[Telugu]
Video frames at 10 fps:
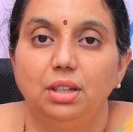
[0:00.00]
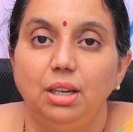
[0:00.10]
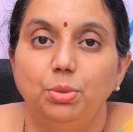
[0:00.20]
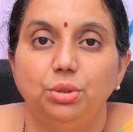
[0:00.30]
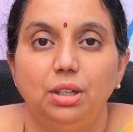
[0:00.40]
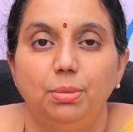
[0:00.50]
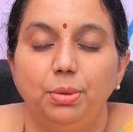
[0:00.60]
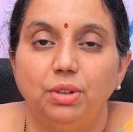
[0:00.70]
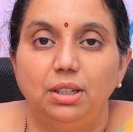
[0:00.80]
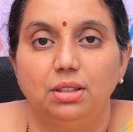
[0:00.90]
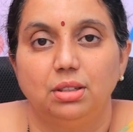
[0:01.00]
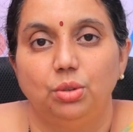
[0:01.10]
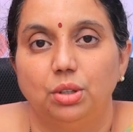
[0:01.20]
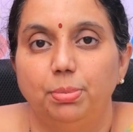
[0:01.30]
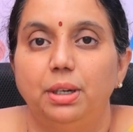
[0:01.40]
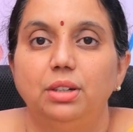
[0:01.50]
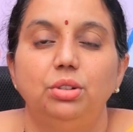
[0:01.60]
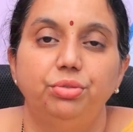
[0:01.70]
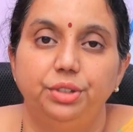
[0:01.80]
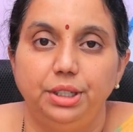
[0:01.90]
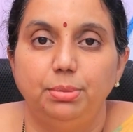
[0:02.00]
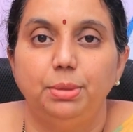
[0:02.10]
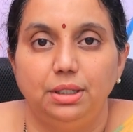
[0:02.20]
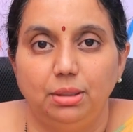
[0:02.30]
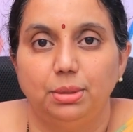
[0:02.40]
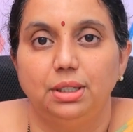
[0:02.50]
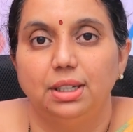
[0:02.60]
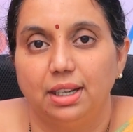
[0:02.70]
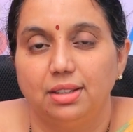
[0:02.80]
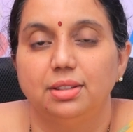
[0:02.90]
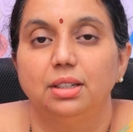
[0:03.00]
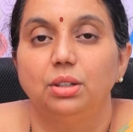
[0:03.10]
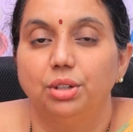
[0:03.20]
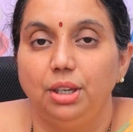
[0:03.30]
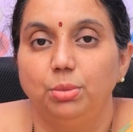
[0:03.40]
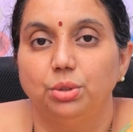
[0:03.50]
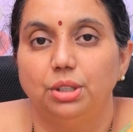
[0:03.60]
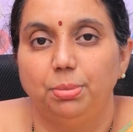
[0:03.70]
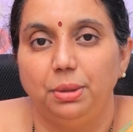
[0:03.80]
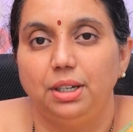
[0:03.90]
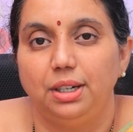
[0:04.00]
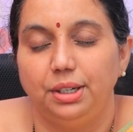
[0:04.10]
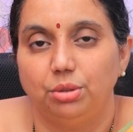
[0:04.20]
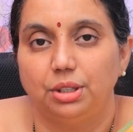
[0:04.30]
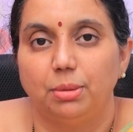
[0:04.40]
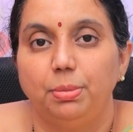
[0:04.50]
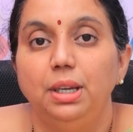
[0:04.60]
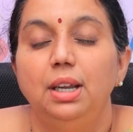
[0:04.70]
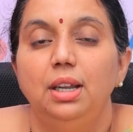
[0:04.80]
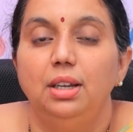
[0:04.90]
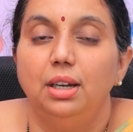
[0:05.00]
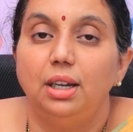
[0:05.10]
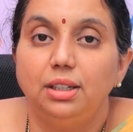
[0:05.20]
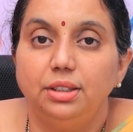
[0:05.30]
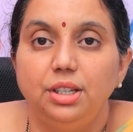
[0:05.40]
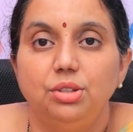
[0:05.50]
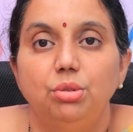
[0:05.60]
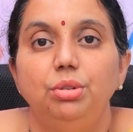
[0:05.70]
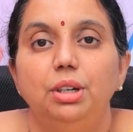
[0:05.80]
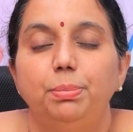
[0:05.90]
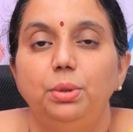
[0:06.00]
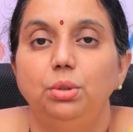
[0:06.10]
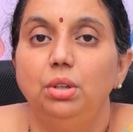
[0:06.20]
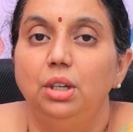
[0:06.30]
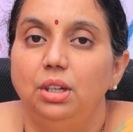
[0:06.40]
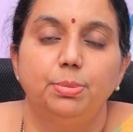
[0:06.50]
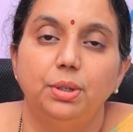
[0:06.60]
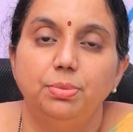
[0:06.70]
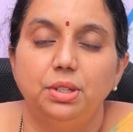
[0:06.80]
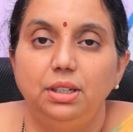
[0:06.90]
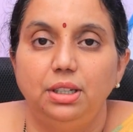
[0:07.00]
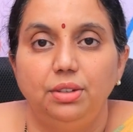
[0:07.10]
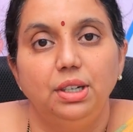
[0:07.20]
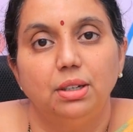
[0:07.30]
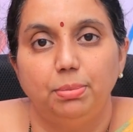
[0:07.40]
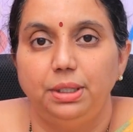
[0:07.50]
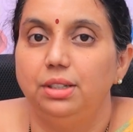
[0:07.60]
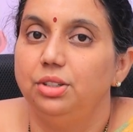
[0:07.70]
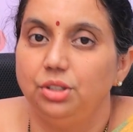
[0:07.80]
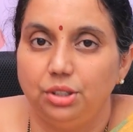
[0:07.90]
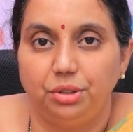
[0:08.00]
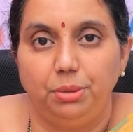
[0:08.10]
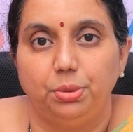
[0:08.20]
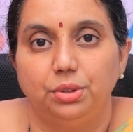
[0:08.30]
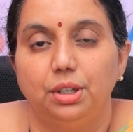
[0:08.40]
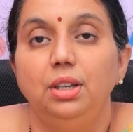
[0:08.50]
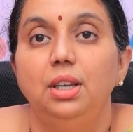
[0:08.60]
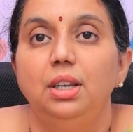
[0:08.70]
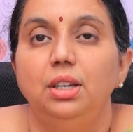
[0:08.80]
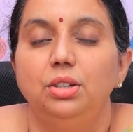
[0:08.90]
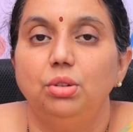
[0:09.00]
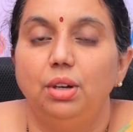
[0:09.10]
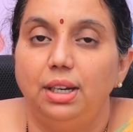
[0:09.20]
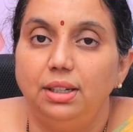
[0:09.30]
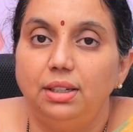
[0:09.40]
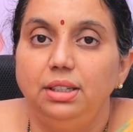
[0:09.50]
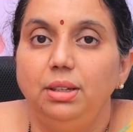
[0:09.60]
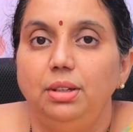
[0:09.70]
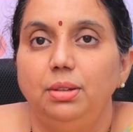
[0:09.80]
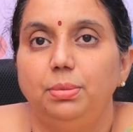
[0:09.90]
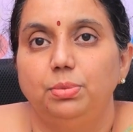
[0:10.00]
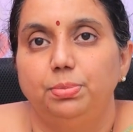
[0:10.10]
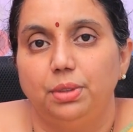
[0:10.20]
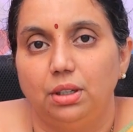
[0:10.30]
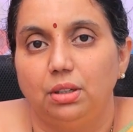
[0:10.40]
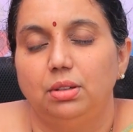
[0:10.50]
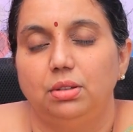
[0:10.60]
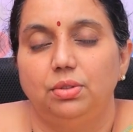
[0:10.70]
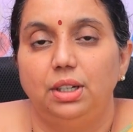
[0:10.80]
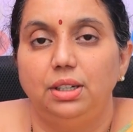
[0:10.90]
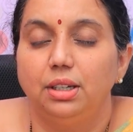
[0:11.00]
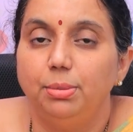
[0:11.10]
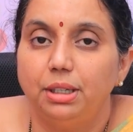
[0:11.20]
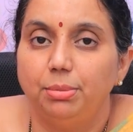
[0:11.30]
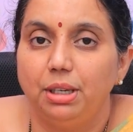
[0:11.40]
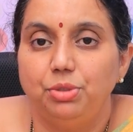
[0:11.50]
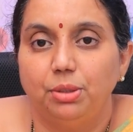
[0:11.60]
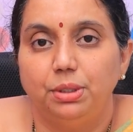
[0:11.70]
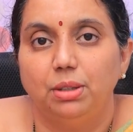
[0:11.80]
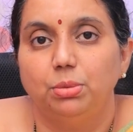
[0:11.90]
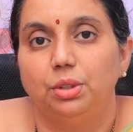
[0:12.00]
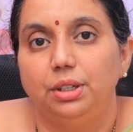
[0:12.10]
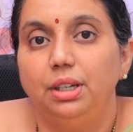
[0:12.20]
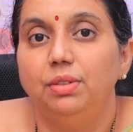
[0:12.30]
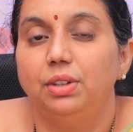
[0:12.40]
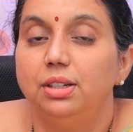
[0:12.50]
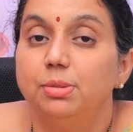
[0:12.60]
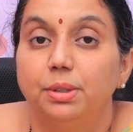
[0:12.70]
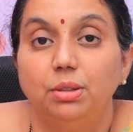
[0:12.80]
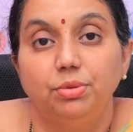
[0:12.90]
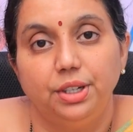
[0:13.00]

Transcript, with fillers: కీమోథెరపీ వాళ్ళకి ఒక పార్ట్ ఆఫ్ ట్రీట్మెంట్ అనమాట క్యాన్సర్లో కీమోథెరపీ రేడియోథెరపీ అలా తీసుకున్నప్పుడు స్పర్మ్స్ అనేటివి కంప్లీట్గా జీరో అయిపోతాయి సో అలాంటి వాళ్ళకి మనం ఏం చెప్తాము అంటే వాళ్ళ స్పర్మ్